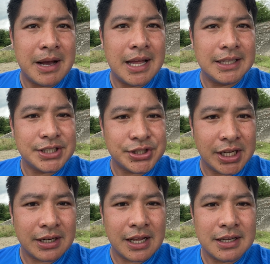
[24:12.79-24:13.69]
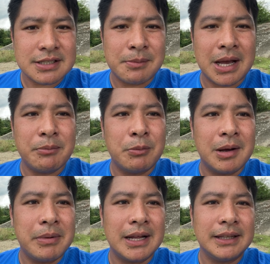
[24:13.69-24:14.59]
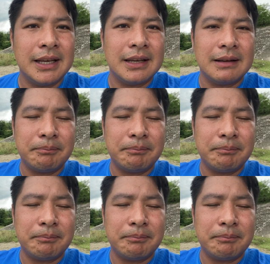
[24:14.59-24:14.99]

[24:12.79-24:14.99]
sa mga nagsishare, ha, ah, sa mga bumabati.